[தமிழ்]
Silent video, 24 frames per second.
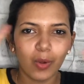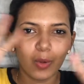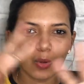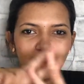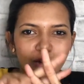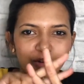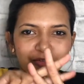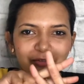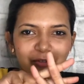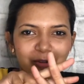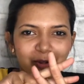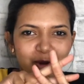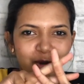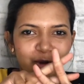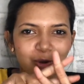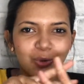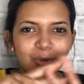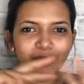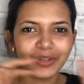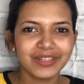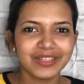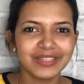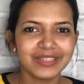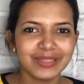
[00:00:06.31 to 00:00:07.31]
ஓக்கல் ஃபார்
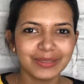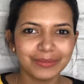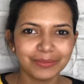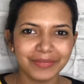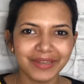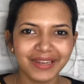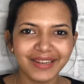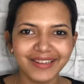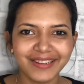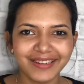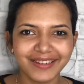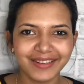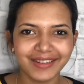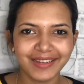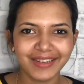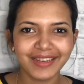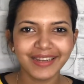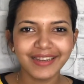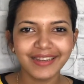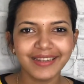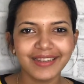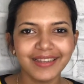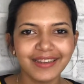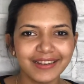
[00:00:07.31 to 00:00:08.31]
லோக்கல் மேட் இன்
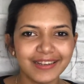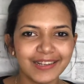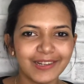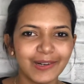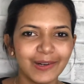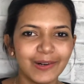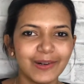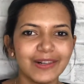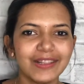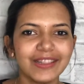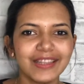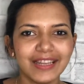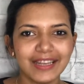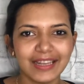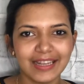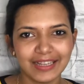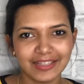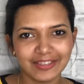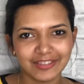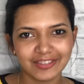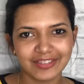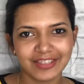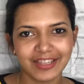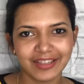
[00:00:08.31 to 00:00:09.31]
இந்தியா ஆல் த
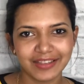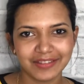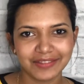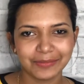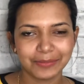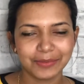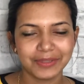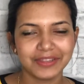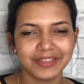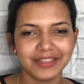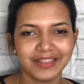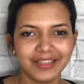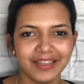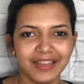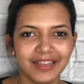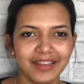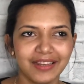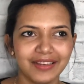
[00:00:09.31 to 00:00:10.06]
ஹேஷ்டேக்ஸ் பற்றி